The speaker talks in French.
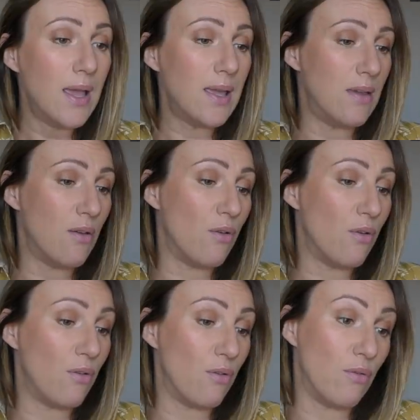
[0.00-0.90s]
Et
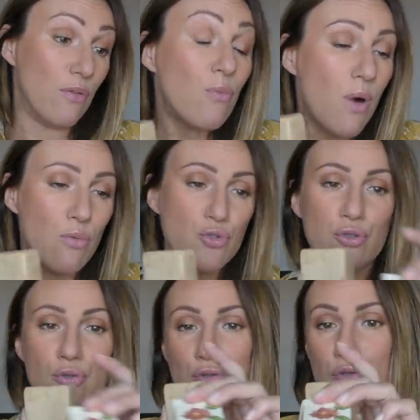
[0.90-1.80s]
waouh,
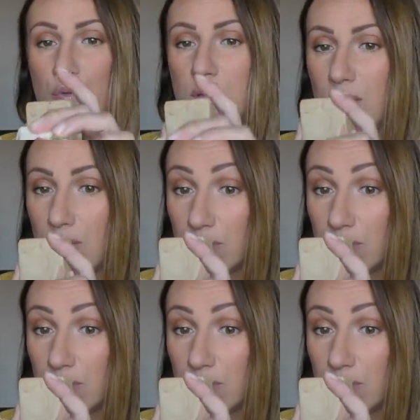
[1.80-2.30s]
je, suis